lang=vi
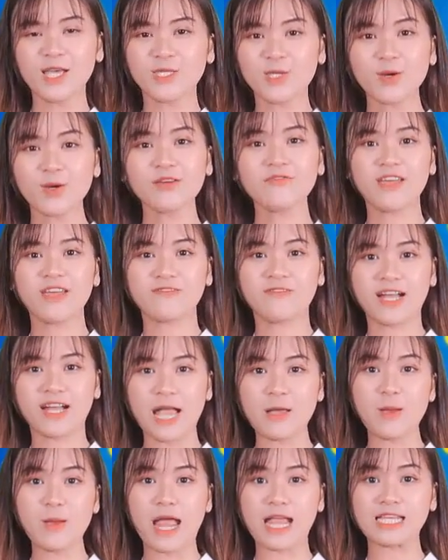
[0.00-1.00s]
Chúc quý vị và
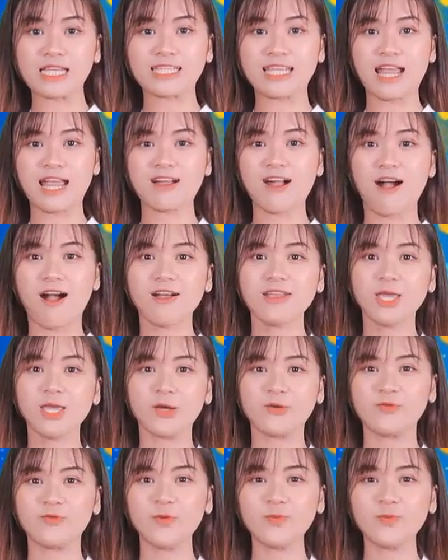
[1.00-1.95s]
các bạn sẽ có những